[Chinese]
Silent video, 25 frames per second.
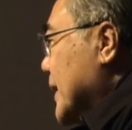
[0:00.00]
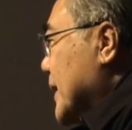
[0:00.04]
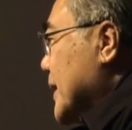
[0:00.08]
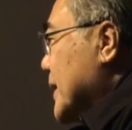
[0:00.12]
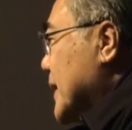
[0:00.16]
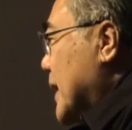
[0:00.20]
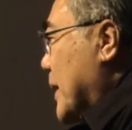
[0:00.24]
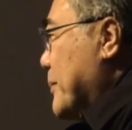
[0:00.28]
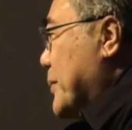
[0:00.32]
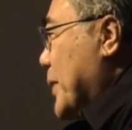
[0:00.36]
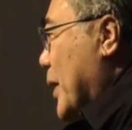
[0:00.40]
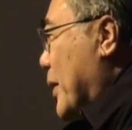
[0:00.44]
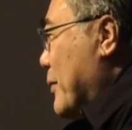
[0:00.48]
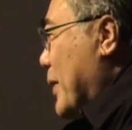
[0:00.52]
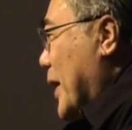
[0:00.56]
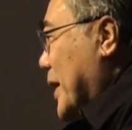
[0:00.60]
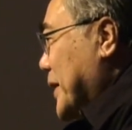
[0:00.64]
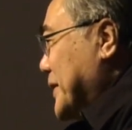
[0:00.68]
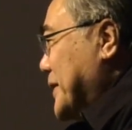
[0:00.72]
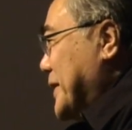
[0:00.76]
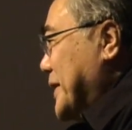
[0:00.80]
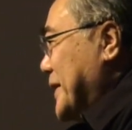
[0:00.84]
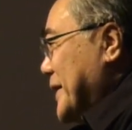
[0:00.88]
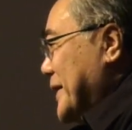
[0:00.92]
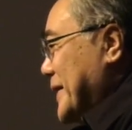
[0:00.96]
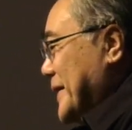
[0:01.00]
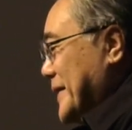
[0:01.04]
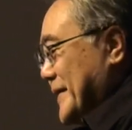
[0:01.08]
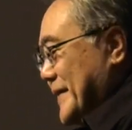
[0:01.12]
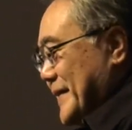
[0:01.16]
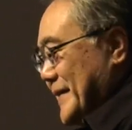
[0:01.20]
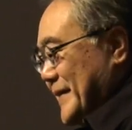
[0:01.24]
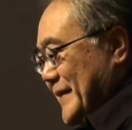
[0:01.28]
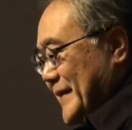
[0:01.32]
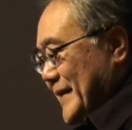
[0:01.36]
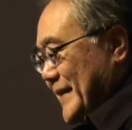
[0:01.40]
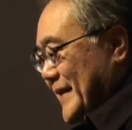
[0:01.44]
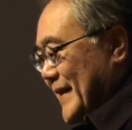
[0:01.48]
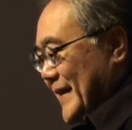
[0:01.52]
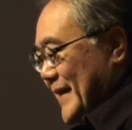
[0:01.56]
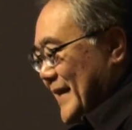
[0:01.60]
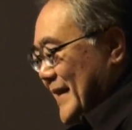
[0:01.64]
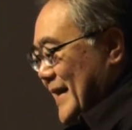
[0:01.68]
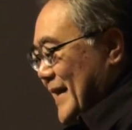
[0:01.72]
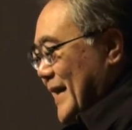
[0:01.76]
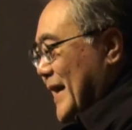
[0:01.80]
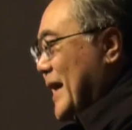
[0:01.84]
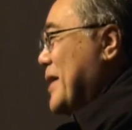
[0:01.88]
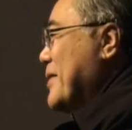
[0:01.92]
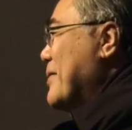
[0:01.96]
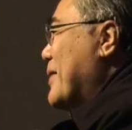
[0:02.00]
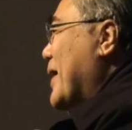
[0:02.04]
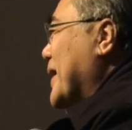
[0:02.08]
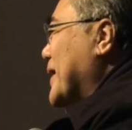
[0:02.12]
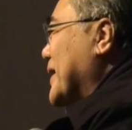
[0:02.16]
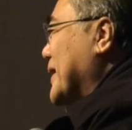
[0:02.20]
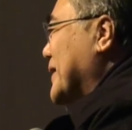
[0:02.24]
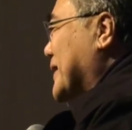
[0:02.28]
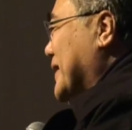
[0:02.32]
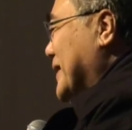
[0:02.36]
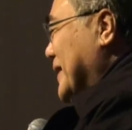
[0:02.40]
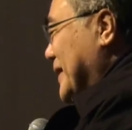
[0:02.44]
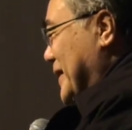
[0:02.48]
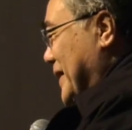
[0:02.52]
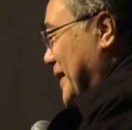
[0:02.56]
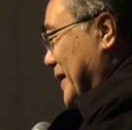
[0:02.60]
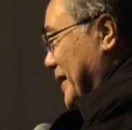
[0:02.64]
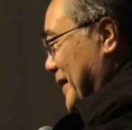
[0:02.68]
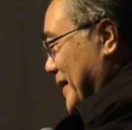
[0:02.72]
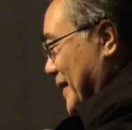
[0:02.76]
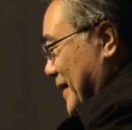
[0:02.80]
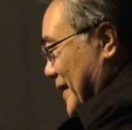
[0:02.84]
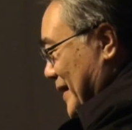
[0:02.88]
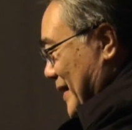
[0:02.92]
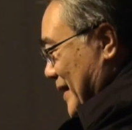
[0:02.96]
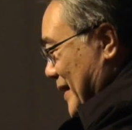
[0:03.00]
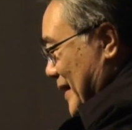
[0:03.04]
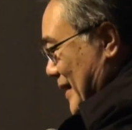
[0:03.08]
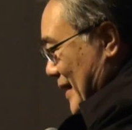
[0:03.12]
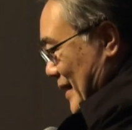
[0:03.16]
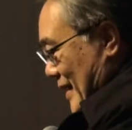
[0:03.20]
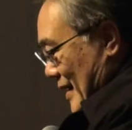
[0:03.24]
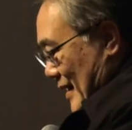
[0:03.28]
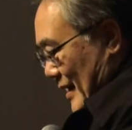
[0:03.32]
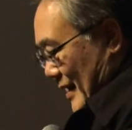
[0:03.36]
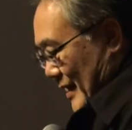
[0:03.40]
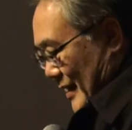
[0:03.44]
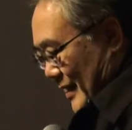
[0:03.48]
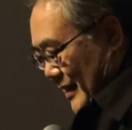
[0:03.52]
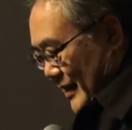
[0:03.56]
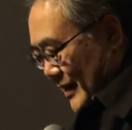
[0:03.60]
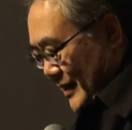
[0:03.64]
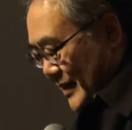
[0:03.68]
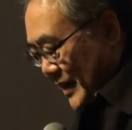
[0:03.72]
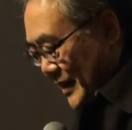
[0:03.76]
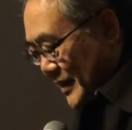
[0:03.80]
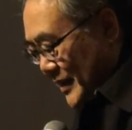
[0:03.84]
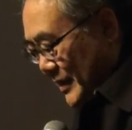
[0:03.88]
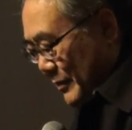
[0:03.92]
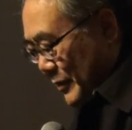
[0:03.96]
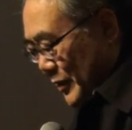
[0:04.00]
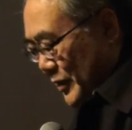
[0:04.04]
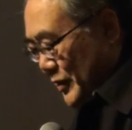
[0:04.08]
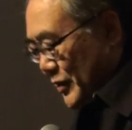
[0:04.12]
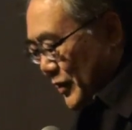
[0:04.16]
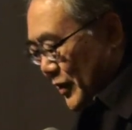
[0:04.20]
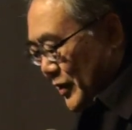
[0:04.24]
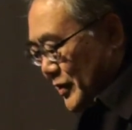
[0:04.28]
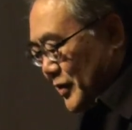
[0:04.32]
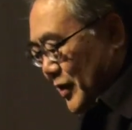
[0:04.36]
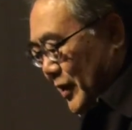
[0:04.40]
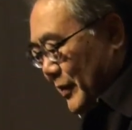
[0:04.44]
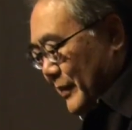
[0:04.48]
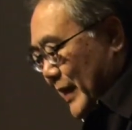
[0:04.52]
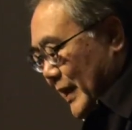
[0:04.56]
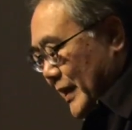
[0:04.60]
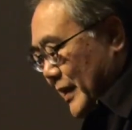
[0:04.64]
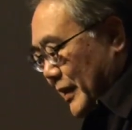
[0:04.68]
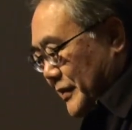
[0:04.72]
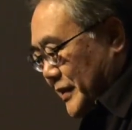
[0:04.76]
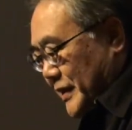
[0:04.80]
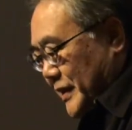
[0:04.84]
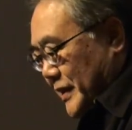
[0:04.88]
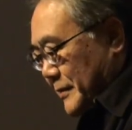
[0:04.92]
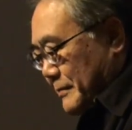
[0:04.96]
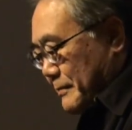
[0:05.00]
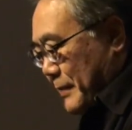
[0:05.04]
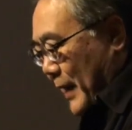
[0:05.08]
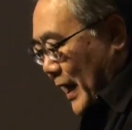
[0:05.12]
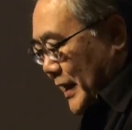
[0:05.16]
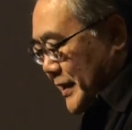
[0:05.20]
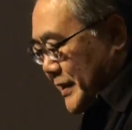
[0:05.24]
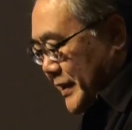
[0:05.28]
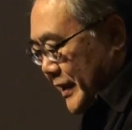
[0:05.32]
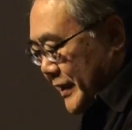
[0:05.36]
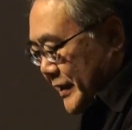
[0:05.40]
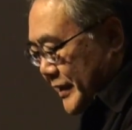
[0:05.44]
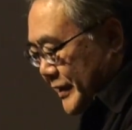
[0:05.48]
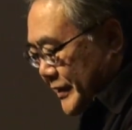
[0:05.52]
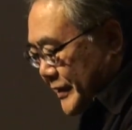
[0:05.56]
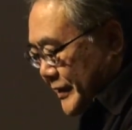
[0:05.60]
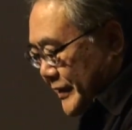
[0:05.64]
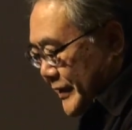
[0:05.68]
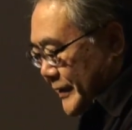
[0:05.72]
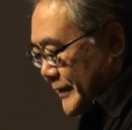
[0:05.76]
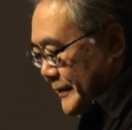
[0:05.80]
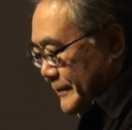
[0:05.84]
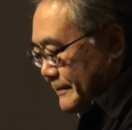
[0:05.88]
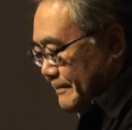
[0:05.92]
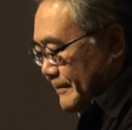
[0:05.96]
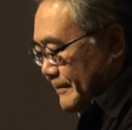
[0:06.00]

但不要忘记另外一个事情。圣经不是说说嘛，到十八节的时候，